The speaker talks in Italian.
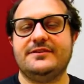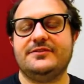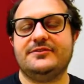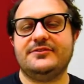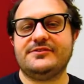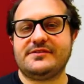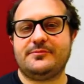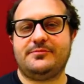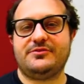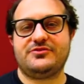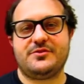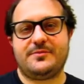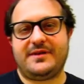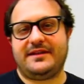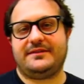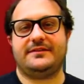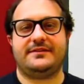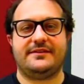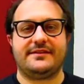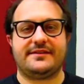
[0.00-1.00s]
non
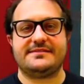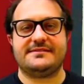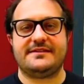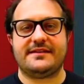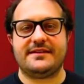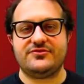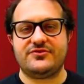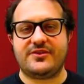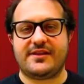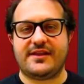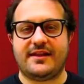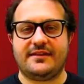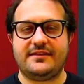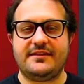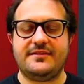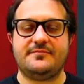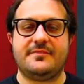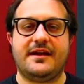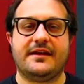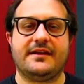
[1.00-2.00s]
semplicemente di restare
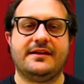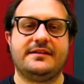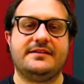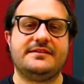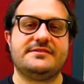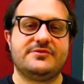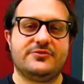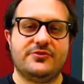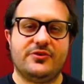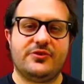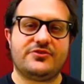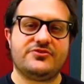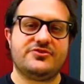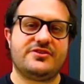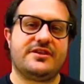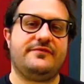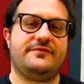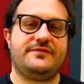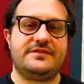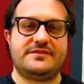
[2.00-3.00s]
aggiornati, ma anche di
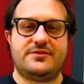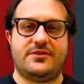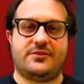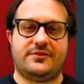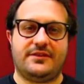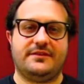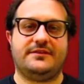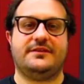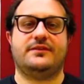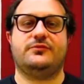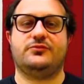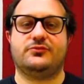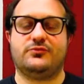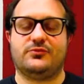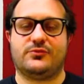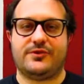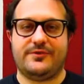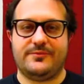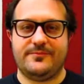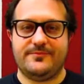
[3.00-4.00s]
scorgere visioni del
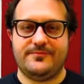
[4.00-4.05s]
futuro.